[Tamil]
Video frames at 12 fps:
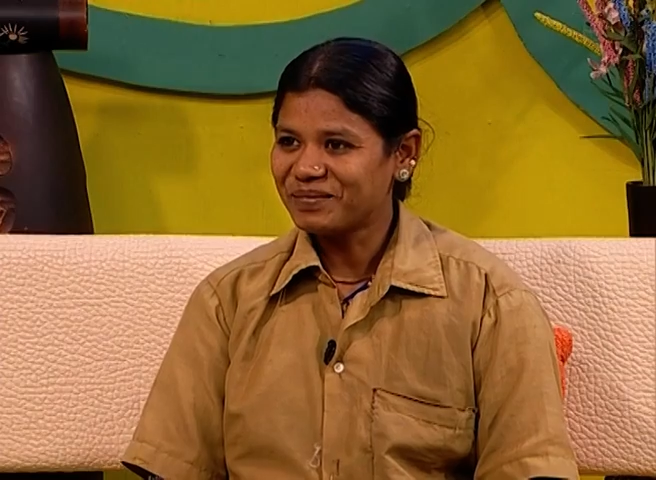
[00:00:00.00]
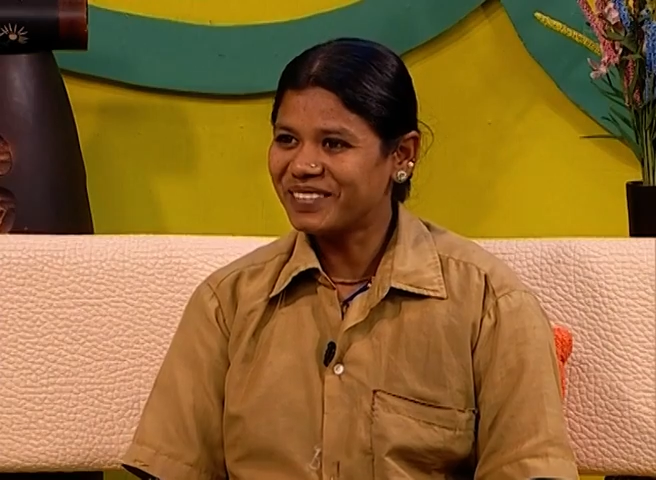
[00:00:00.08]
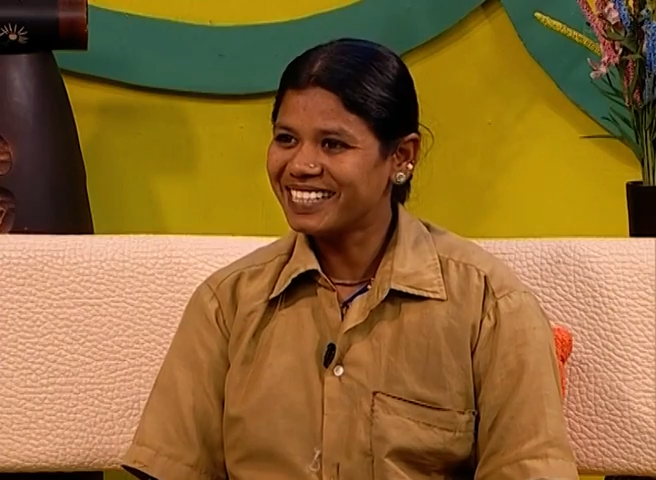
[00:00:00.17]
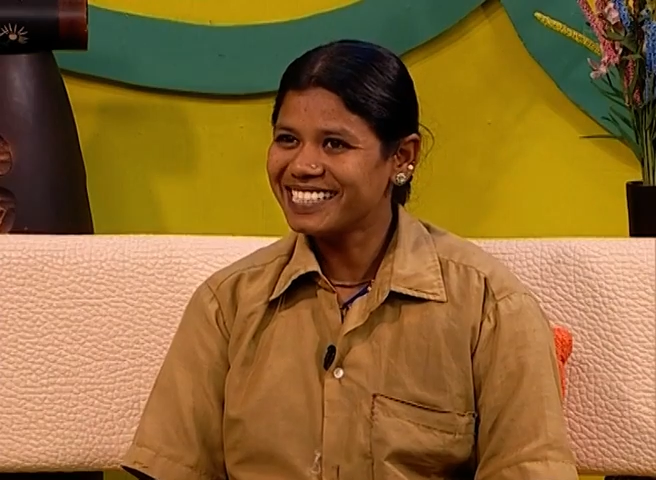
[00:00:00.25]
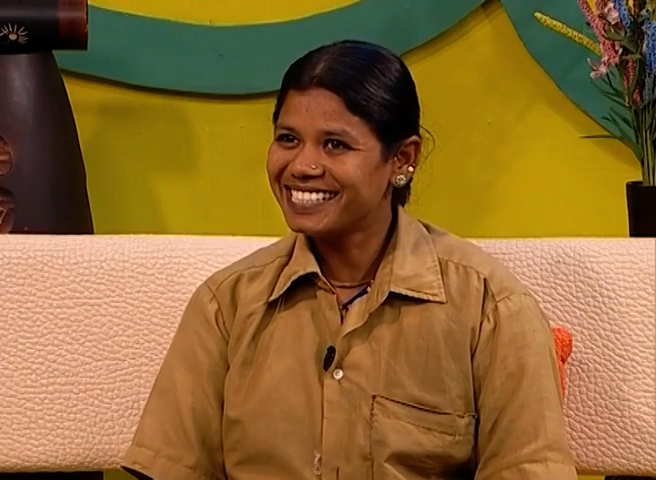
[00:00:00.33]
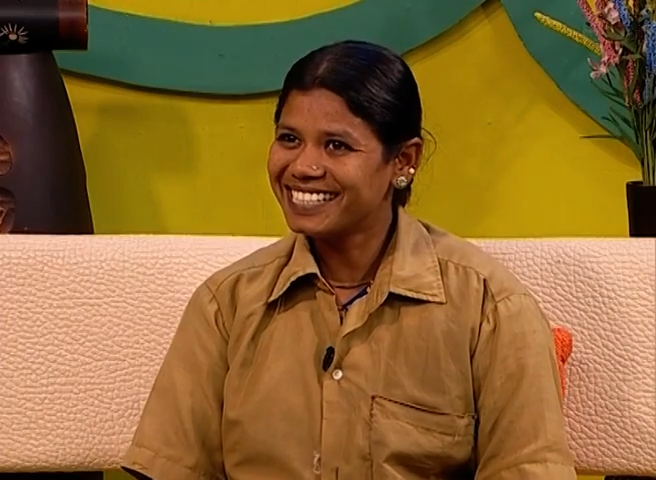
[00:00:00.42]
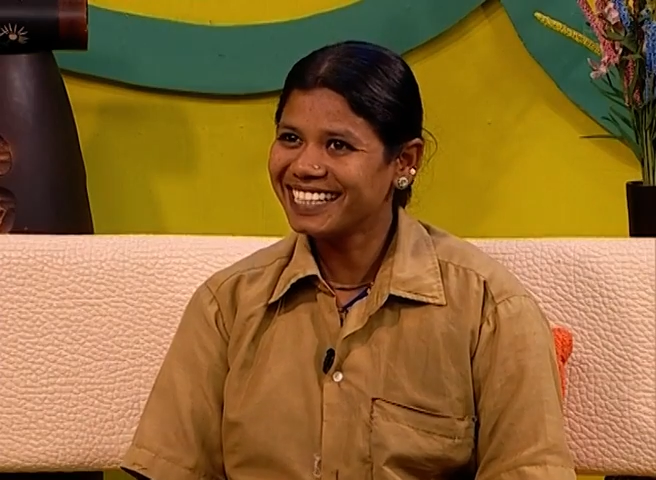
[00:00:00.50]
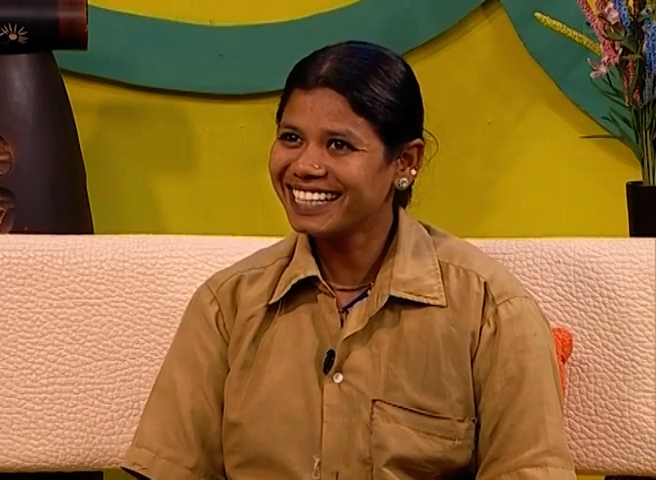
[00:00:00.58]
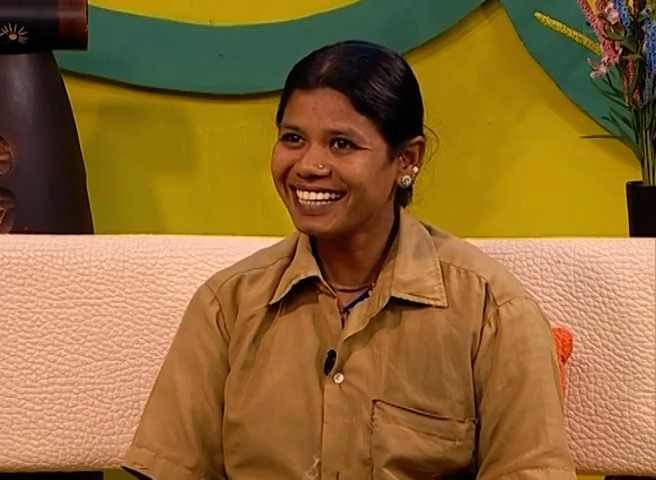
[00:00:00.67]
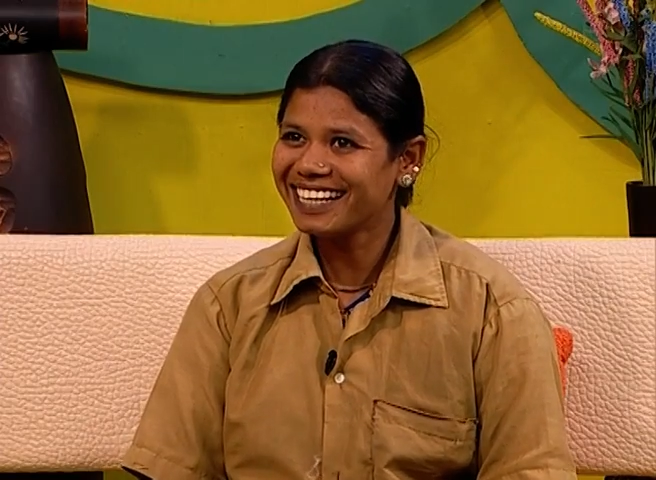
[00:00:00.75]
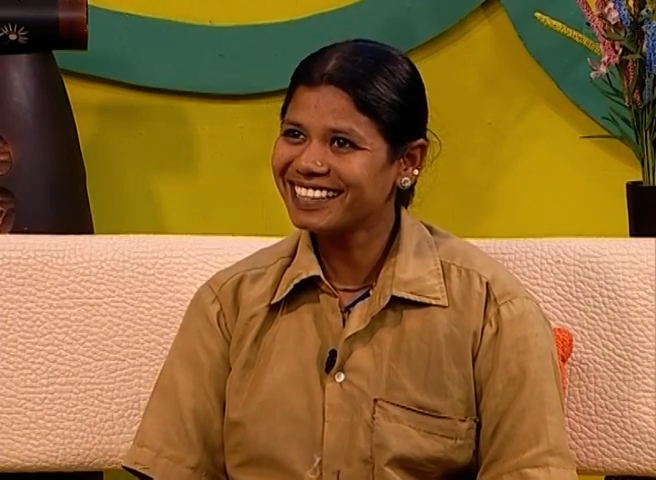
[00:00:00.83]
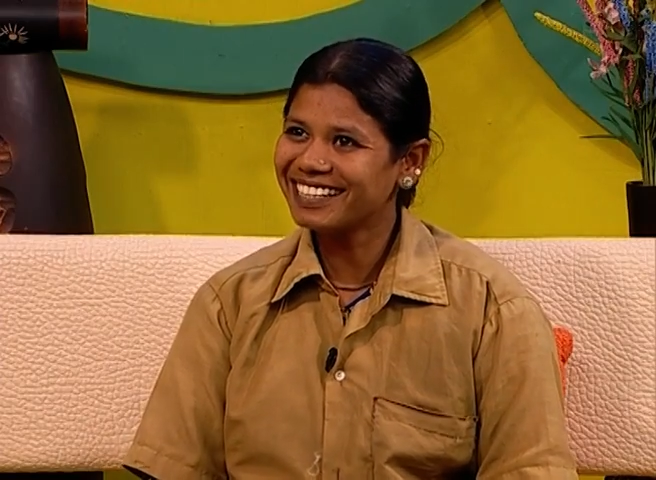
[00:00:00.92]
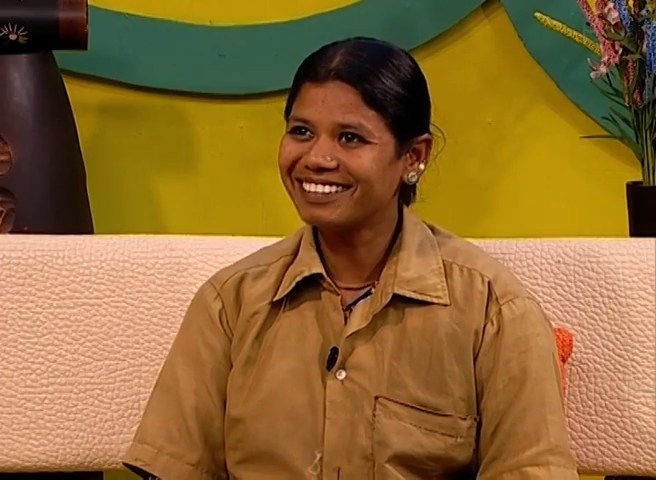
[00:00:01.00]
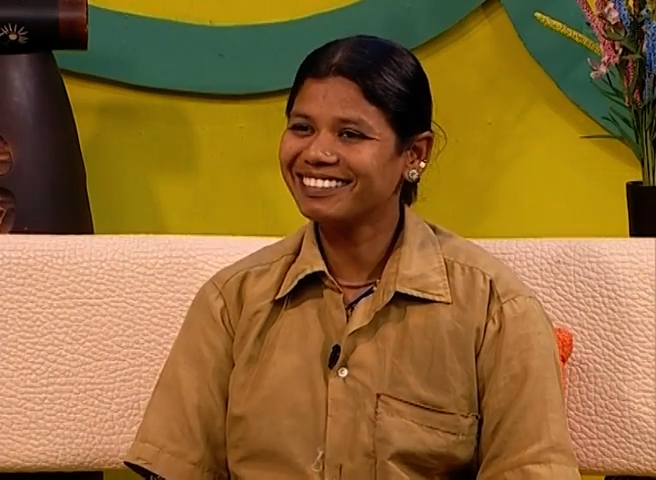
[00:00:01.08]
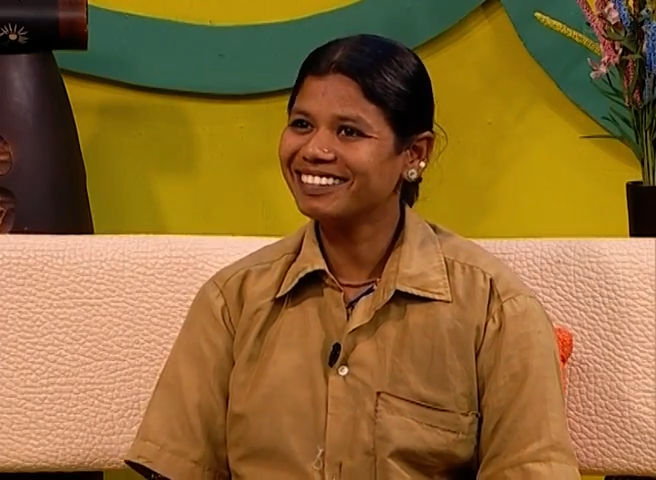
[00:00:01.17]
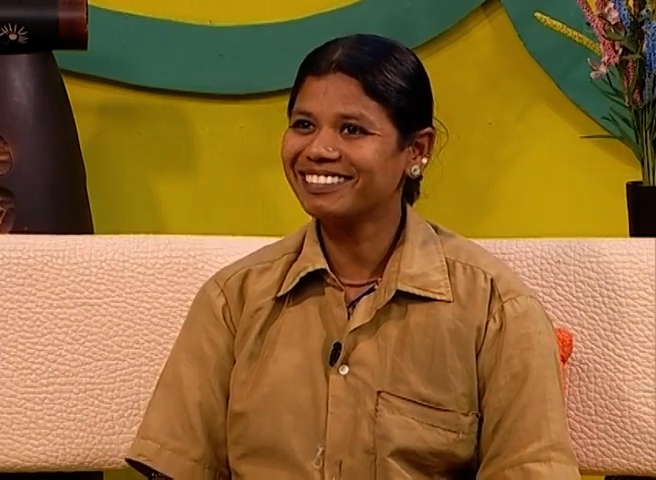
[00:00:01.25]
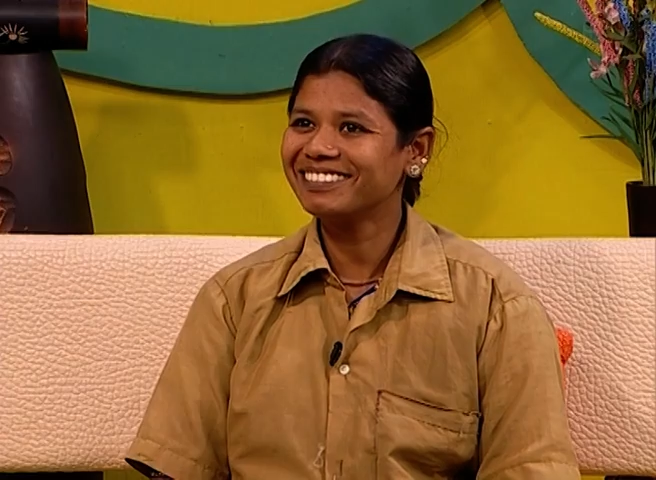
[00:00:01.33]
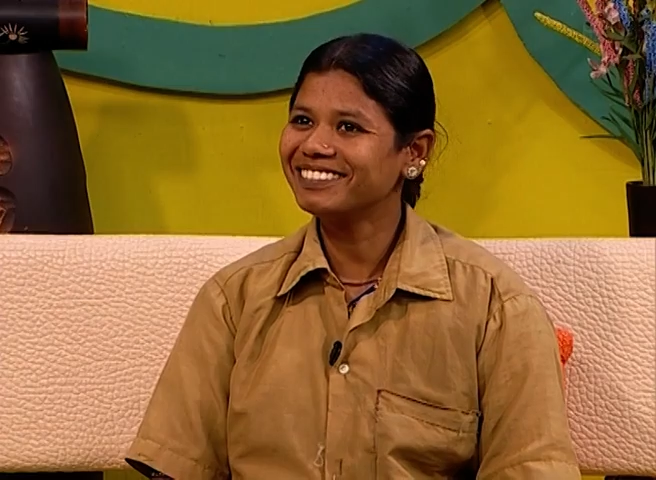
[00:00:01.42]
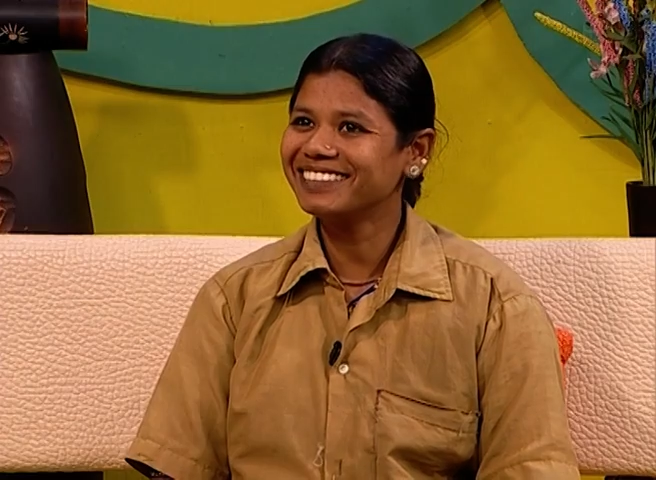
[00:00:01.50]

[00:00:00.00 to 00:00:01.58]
பிரச்சனைன்னு அந்த அளவுக்குலாம் வந்தது